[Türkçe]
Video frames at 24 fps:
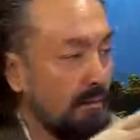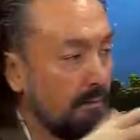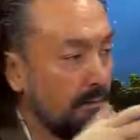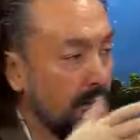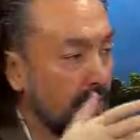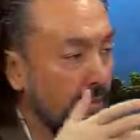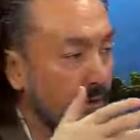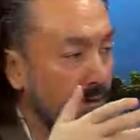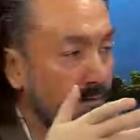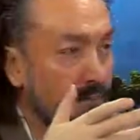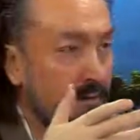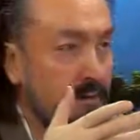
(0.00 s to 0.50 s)

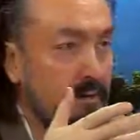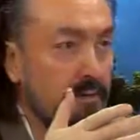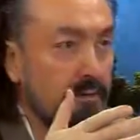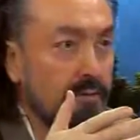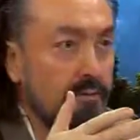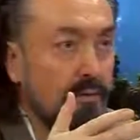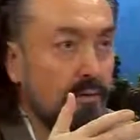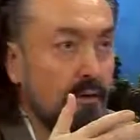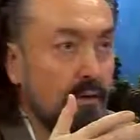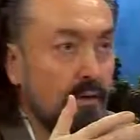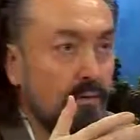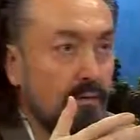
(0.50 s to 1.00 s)
Ama biraz
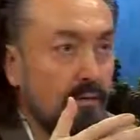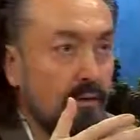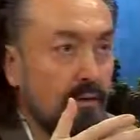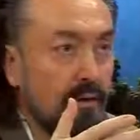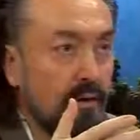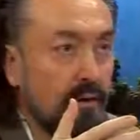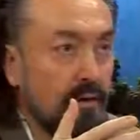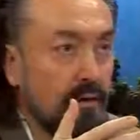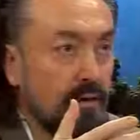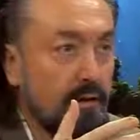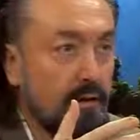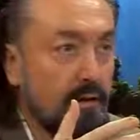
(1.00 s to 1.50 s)
bize
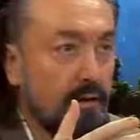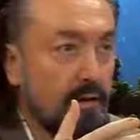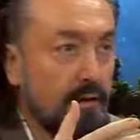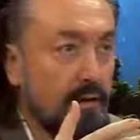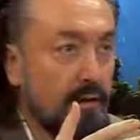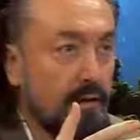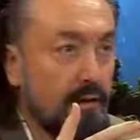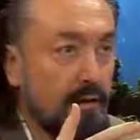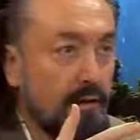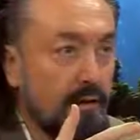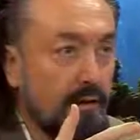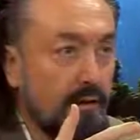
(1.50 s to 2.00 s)
zorlanıyorlar.
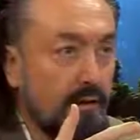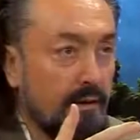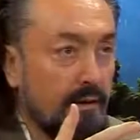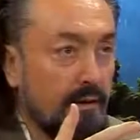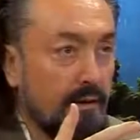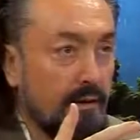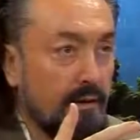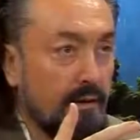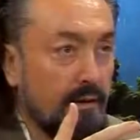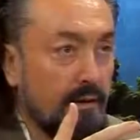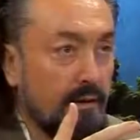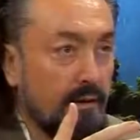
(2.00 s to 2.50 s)
Evelallah.
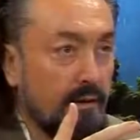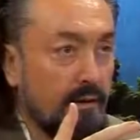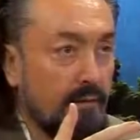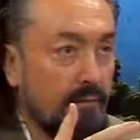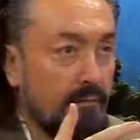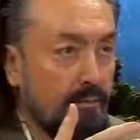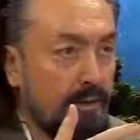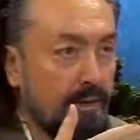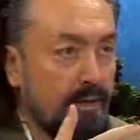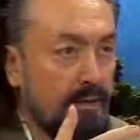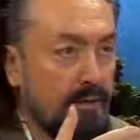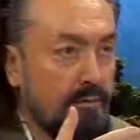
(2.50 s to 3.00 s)

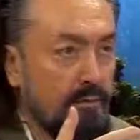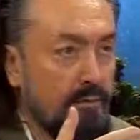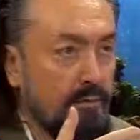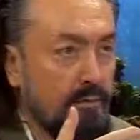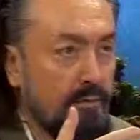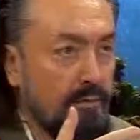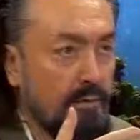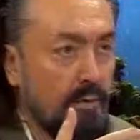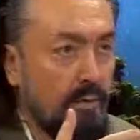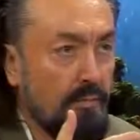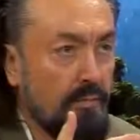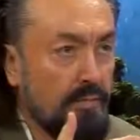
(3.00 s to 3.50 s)
Biraz
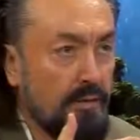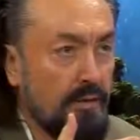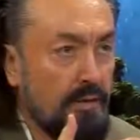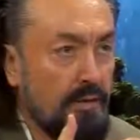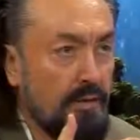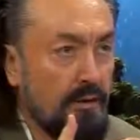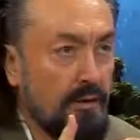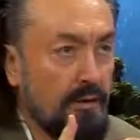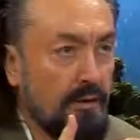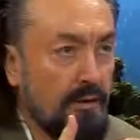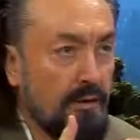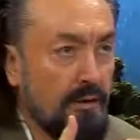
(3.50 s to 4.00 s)
mı? Çok mu
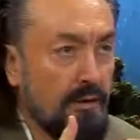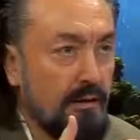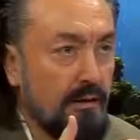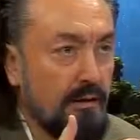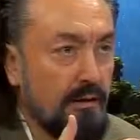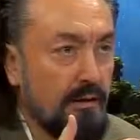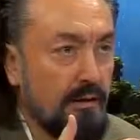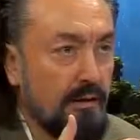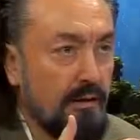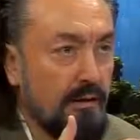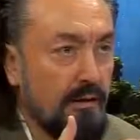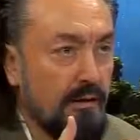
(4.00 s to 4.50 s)
şiddetli?
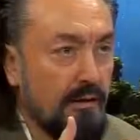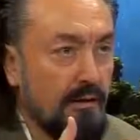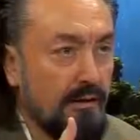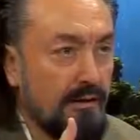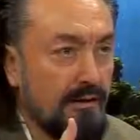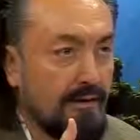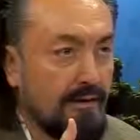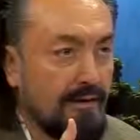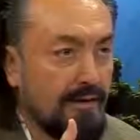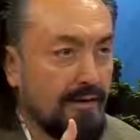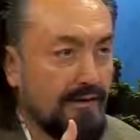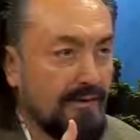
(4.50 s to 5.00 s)
Çok
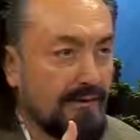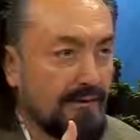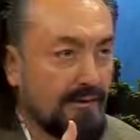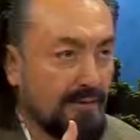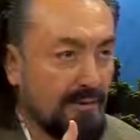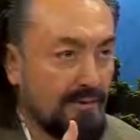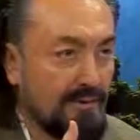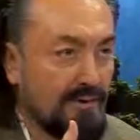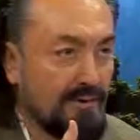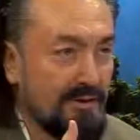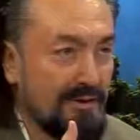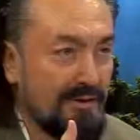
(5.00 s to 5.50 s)
şiddetli hocam.
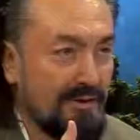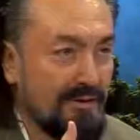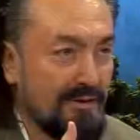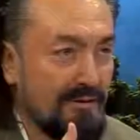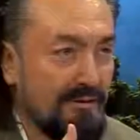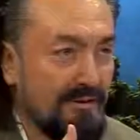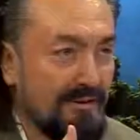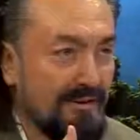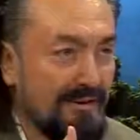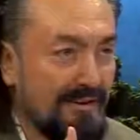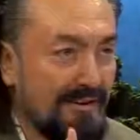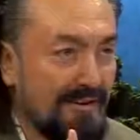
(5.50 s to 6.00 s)
Çok
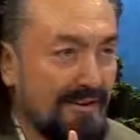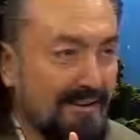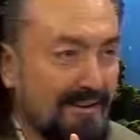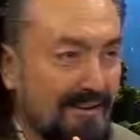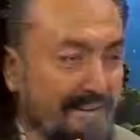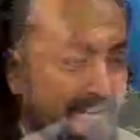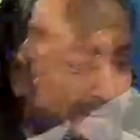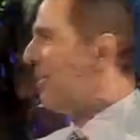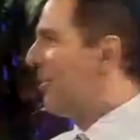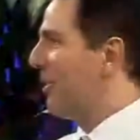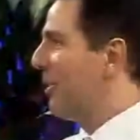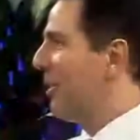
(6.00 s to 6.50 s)
inşallah.
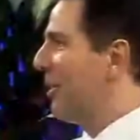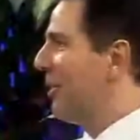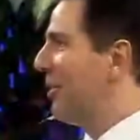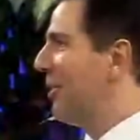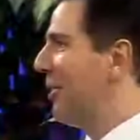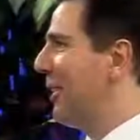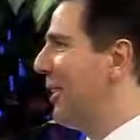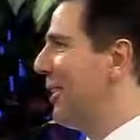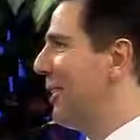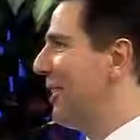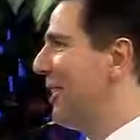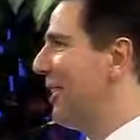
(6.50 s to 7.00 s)

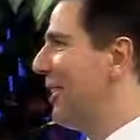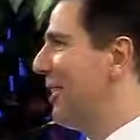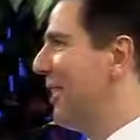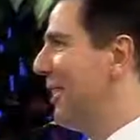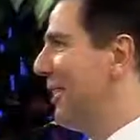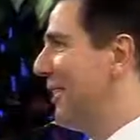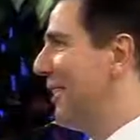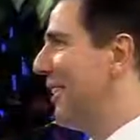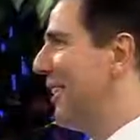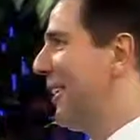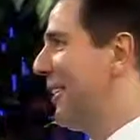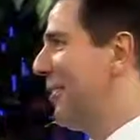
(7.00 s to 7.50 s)
Zorlanıyorlar değil
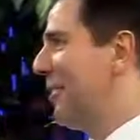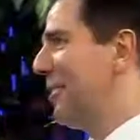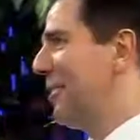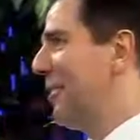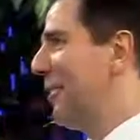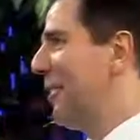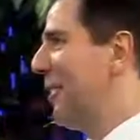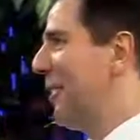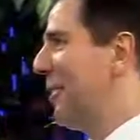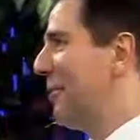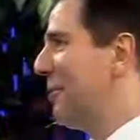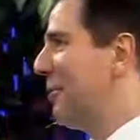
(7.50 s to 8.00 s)
yani
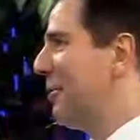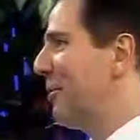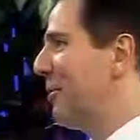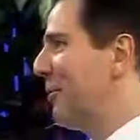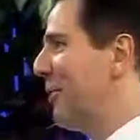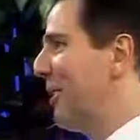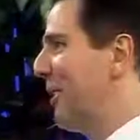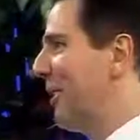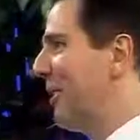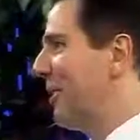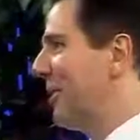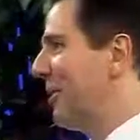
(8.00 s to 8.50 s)
kavgam
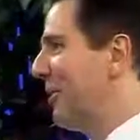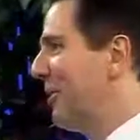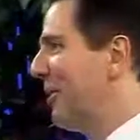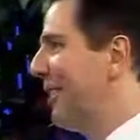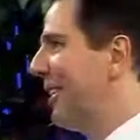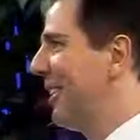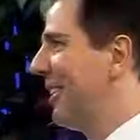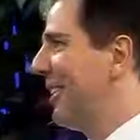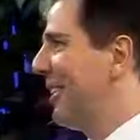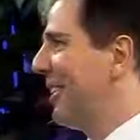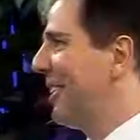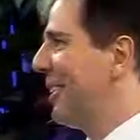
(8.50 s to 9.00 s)
güçleri
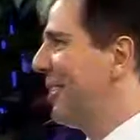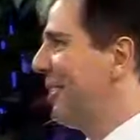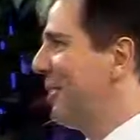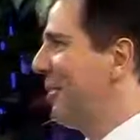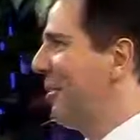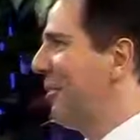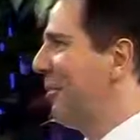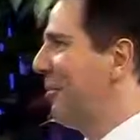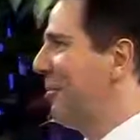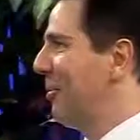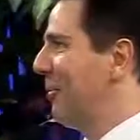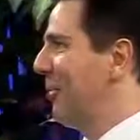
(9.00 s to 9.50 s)

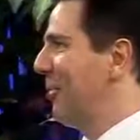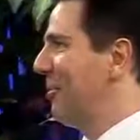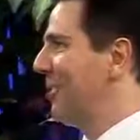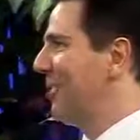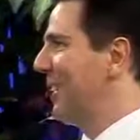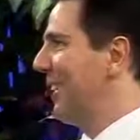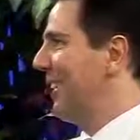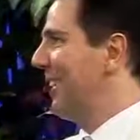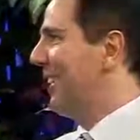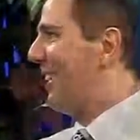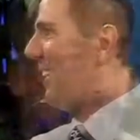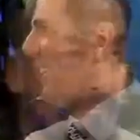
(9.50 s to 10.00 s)
oktarım. olmuyor
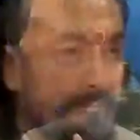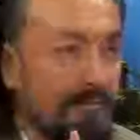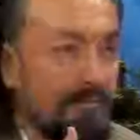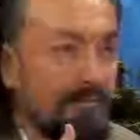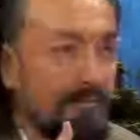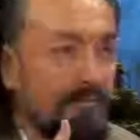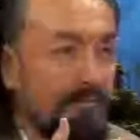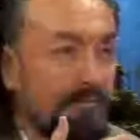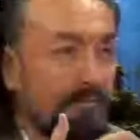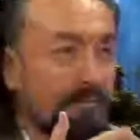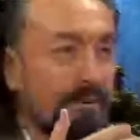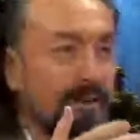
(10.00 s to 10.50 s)
inşallah.
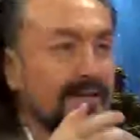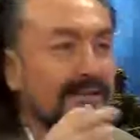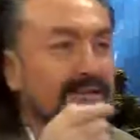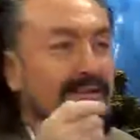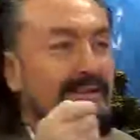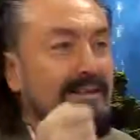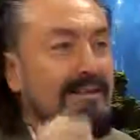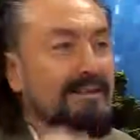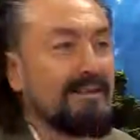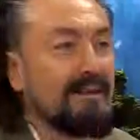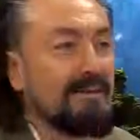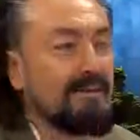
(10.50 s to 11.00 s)

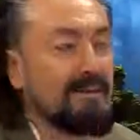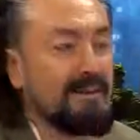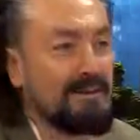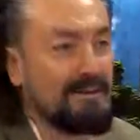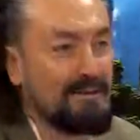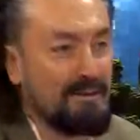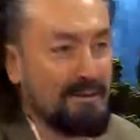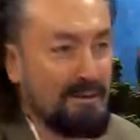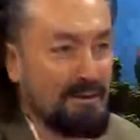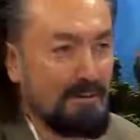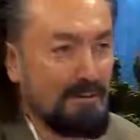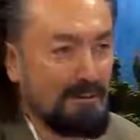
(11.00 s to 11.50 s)
Pestil gibi
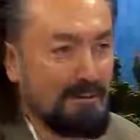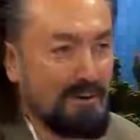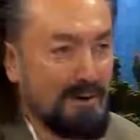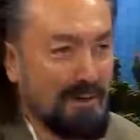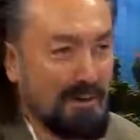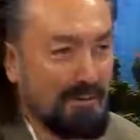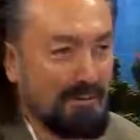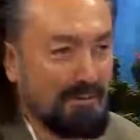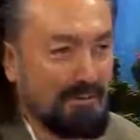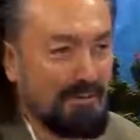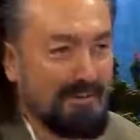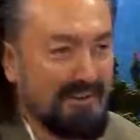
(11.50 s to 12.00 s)
eziyorum
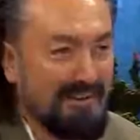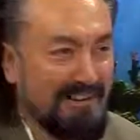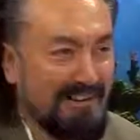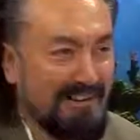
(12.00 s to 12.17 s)
oktarım.